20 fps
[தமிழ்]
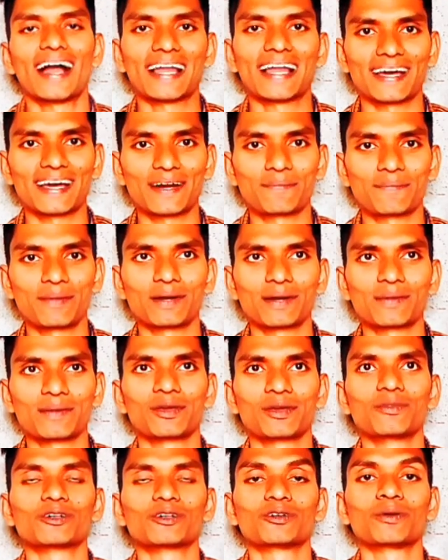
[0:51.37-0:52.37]
அலங்காரம் பண்ண
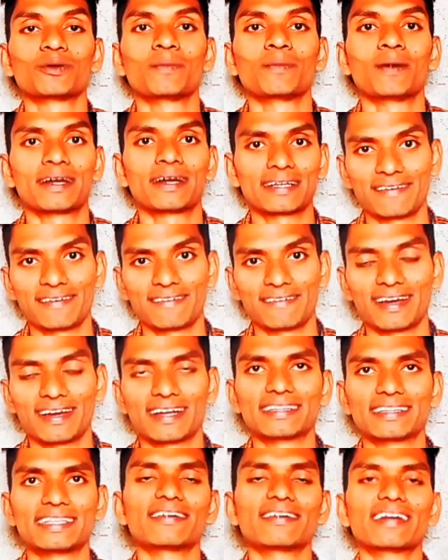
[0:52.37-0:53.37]
முடியுமோ ஸோ
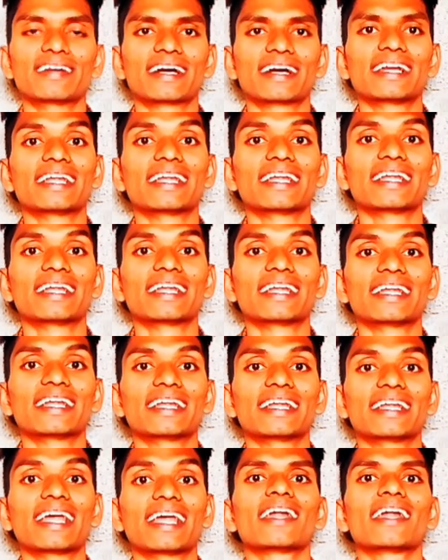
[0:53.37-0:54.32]
மாட்டுக்கு தேவையான தீவனங்கள்